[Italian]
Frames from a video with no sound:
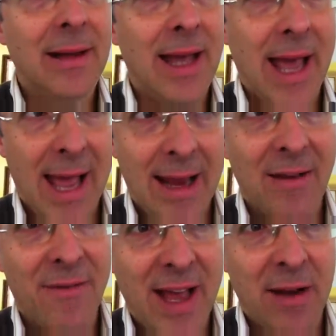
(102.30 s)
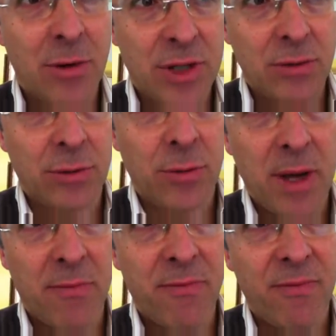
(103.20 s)
che è il vero, secondo
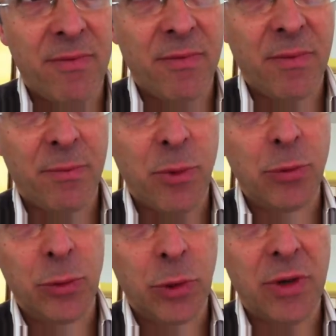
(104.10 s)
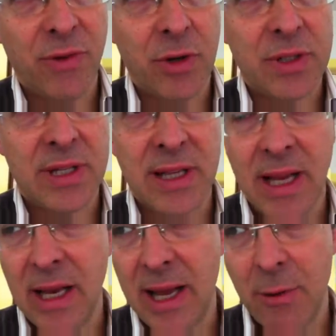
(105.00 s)
me, punto di forza
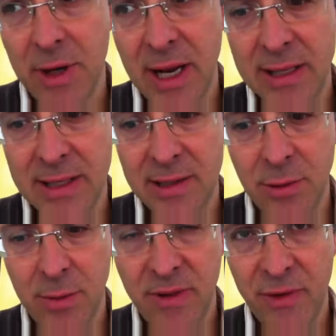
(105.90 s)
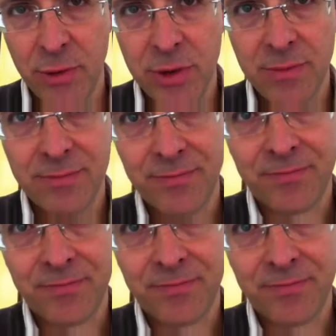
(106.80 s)
delle organizzazioni mafiose.